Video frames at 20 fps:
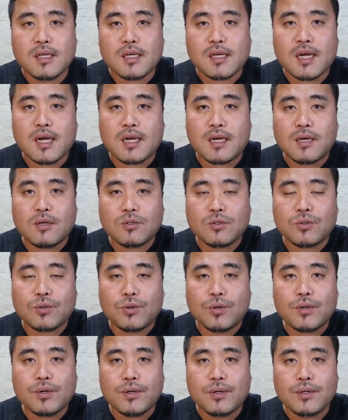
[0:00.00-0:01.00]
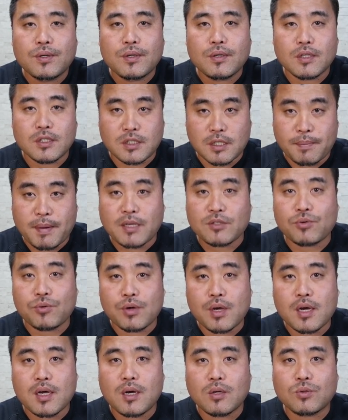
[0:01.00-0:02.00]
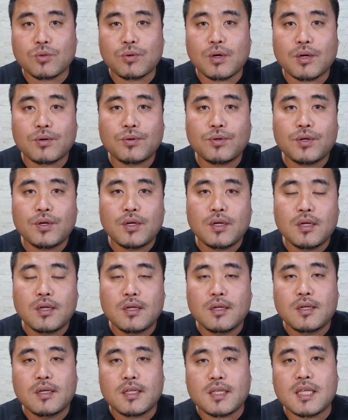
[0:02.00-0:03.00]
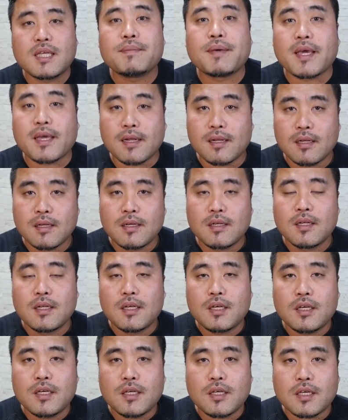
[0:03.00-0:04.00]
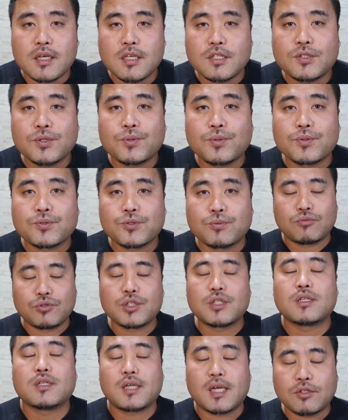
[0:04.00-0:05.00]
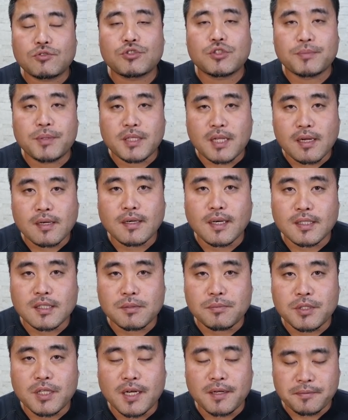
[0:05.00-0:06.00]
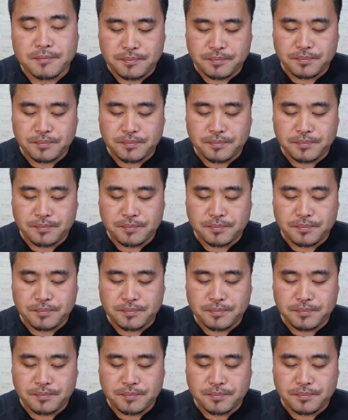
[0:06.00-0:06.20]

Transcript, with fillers: 카카오톡, 제 방송 카카오톡하고 이메일 이쪽으로 좀 문의를 해주시면 될 것 같습니다.